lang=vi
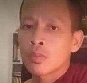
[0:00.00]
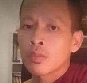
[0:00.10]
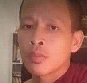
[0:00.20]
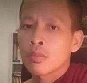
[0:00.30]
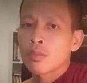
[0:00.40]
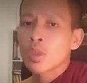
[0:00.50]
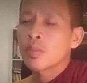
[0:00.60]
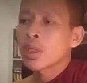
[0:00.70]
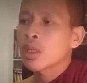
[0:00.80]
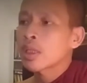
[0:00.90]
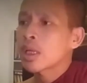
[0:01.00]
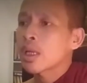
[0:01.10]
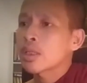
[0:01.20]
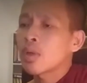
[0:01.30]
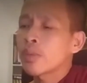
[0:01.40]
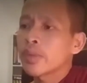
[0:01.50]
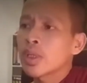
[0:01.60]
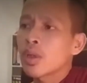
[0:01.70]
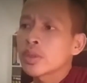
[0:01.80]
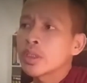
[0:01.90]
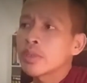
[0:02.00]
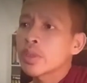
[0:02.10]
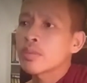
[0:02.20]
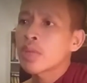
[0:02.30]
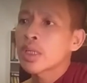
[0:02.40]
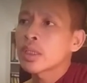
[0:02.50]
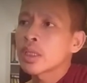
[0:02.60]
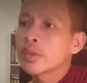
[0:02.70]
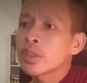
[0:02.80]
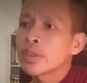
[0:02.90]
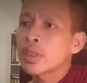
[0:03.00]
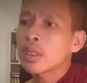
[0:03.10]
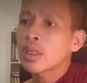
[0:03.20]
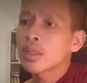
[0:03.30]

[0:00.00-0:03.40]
miền về ra thang anh ngọt tới bên lo chứ không vậy bà anh nấu xi cho đó nữa